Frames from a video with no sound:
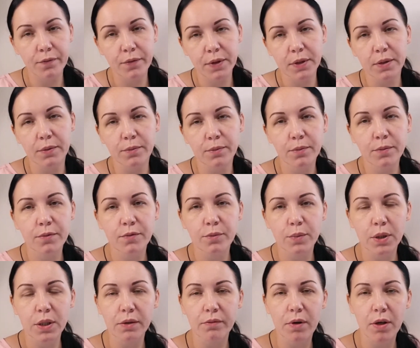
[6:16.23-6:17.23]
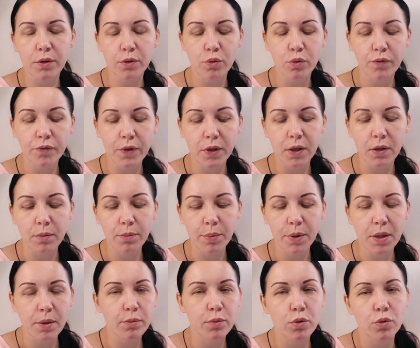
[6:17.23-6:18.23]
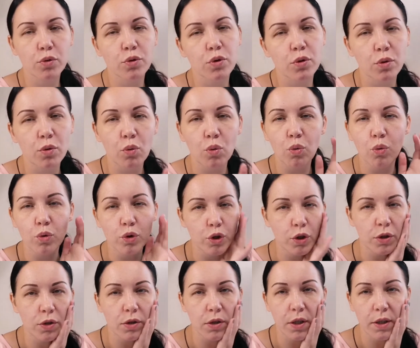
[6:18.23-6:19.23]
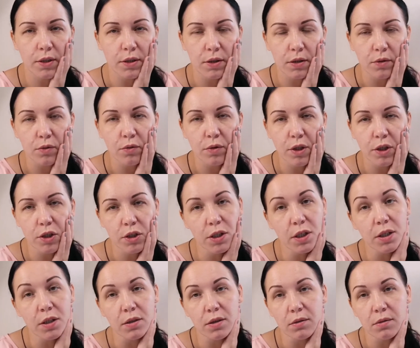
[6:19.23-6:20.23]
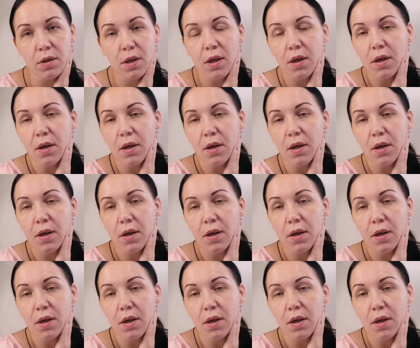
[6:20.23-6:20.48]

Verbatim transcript: в этом микроволновке и прям тоже очень классно увлажняет,